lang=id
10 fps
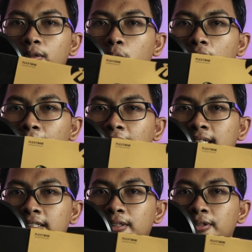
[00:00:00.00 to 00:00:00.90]
dua
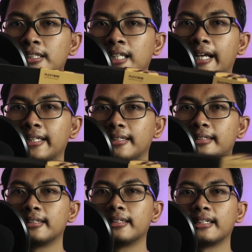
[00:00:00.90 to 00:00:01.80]
kemasan gitu di slide
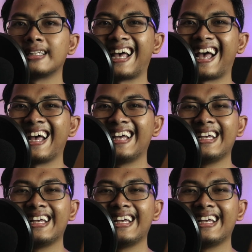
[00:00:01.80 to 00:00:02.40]
nah